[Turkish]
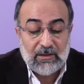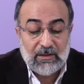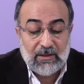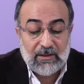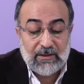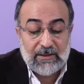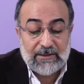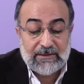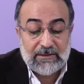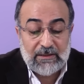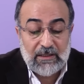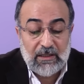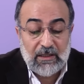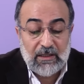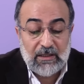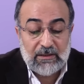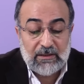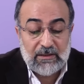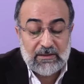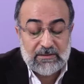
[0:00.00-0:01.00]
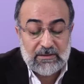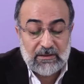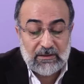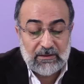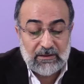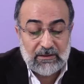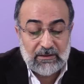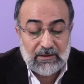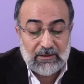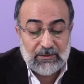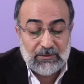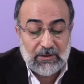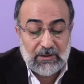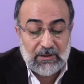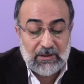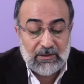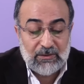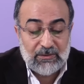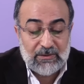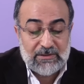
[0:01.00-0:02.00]
Lekat nehana sallallahu
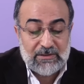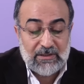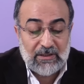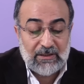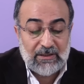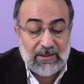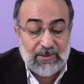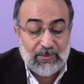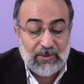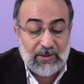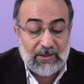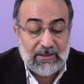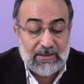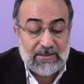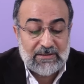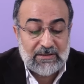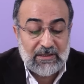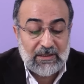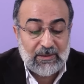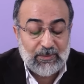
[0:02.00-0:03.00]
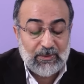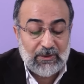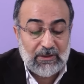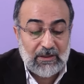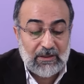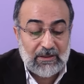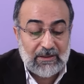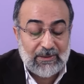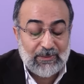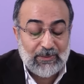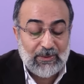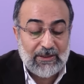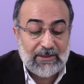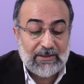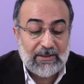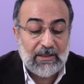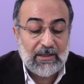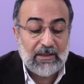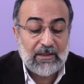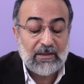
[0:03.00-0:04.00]
aleyhi ve sellem en nestakbilel
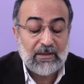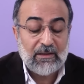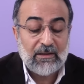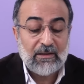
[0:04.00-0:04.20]
kıblete